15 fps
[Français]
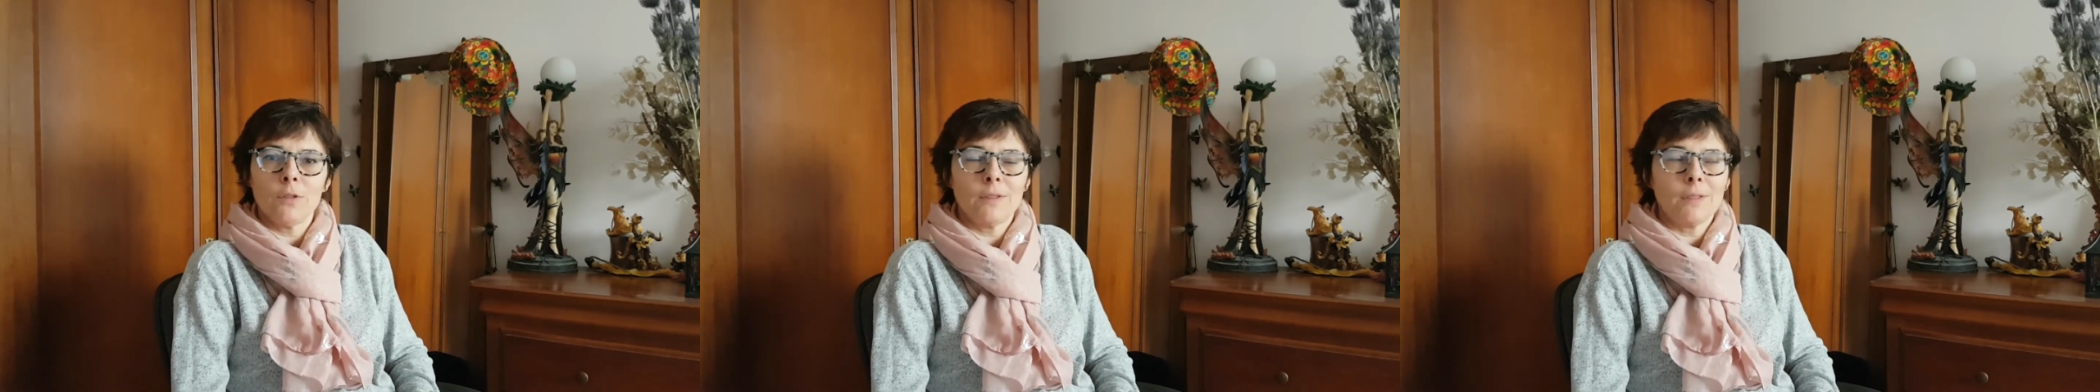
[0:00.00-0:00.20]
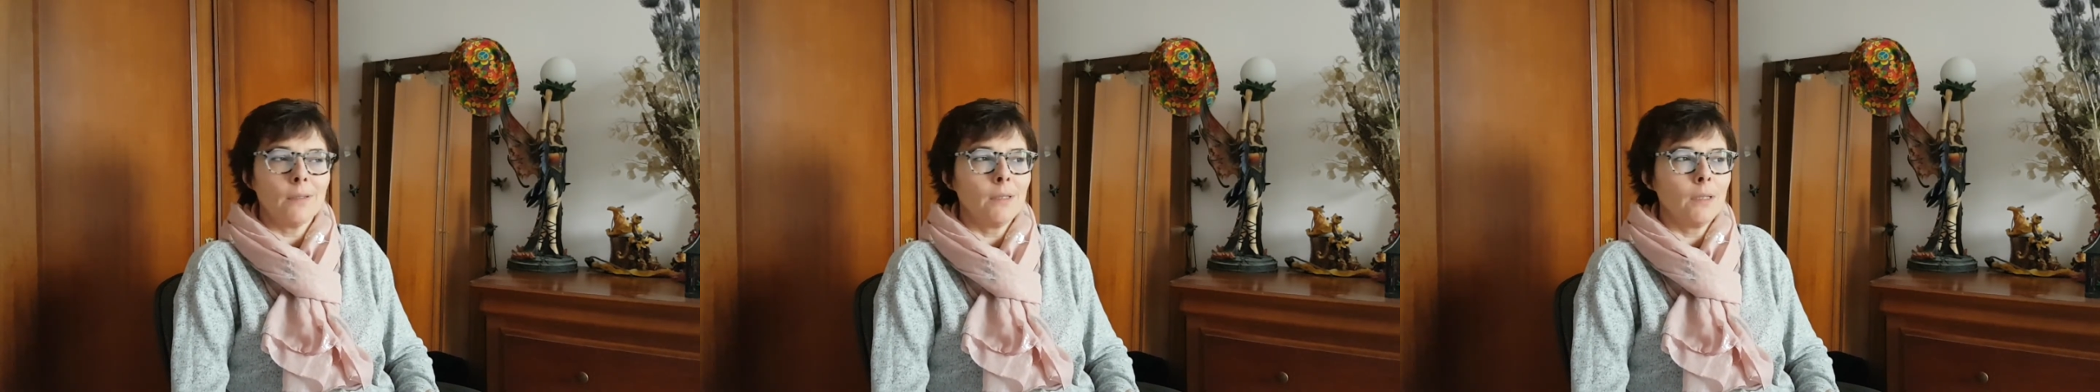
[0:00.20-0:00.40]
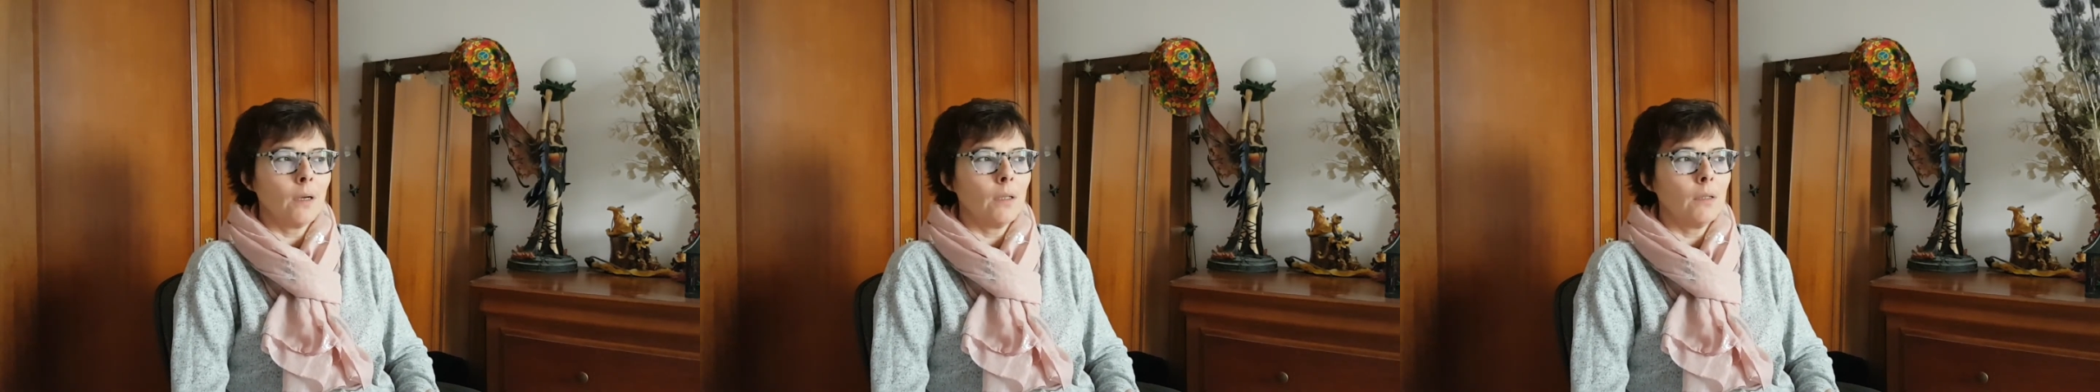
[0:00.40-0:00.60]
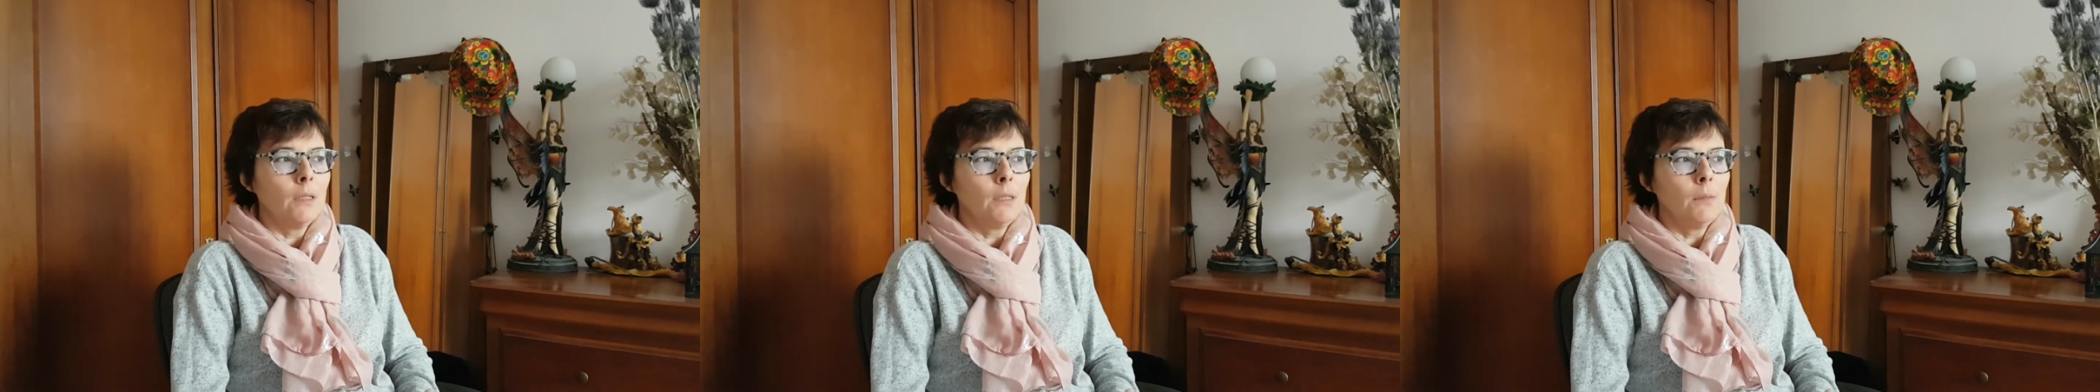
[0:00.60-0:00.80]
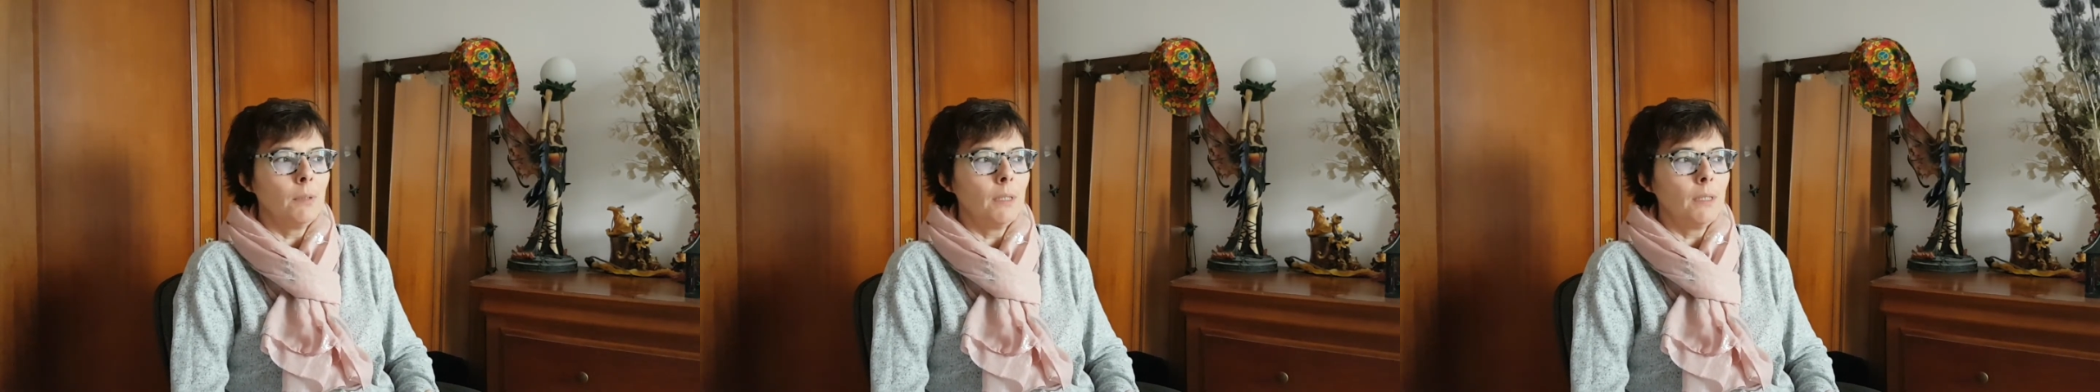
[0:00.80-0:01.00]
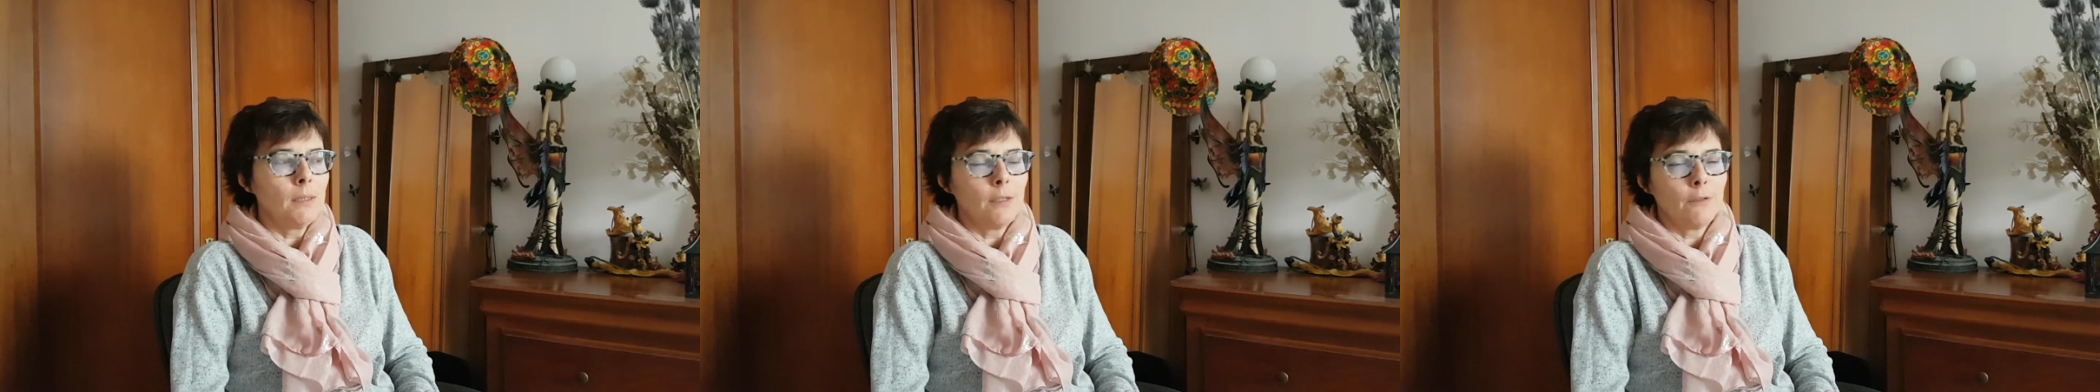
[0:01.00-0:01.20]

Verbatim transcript: c'est-à-dire inhiber les